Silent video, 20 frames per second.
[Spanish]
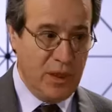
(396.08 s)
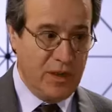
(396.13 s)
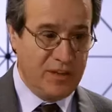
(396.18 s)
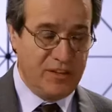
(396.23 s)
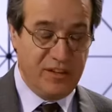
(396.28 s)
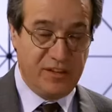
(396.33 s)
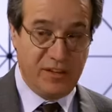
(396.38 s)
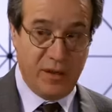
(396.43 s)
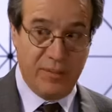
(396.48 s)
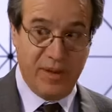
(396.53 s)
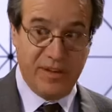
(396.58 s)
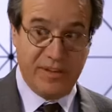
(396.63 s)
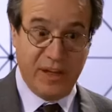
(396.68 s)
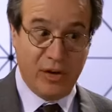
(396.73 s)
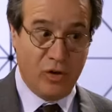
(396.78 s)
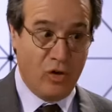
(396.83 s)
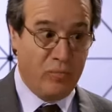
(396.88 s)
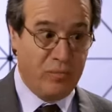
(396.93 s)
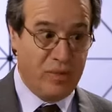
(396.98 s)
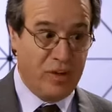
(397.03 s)
Si se
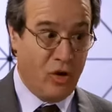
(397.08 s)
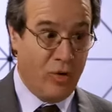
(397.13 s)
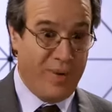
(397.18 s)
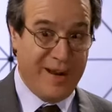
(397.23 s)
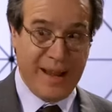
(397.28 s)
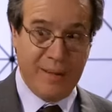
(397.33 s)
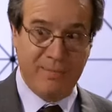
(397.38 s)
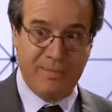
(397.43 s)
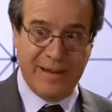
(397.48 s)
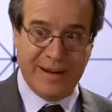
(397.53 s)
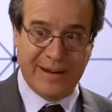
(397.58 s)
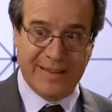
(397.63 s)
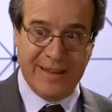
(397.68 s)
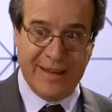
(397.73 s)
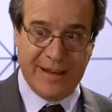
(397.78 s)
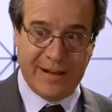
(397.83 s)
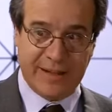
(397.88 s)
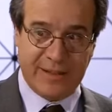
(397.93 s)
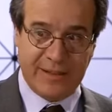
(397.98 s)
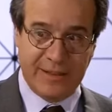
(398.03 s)
meten conmigo van a
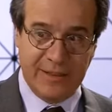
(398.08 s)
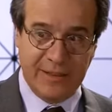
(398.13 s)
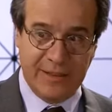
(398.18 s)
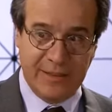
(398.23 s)
perder.